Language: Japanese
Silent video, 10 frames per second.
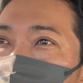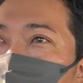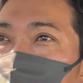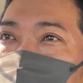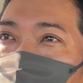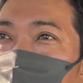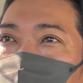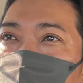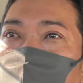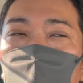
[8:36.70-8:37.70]
めっちゃちっ
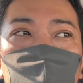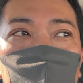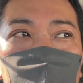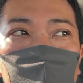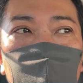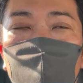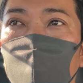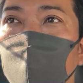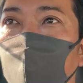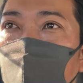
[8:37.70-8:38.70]
ちゃいと思ってることっ
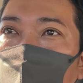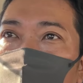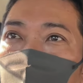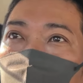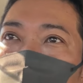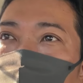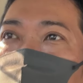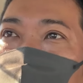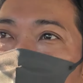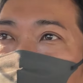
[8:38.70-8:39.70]
て
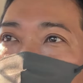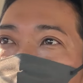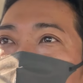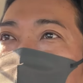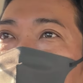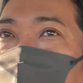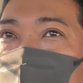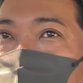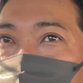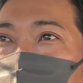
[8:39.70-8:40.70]
めっちゃ大事かもし
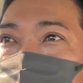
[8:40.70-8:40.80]
れん。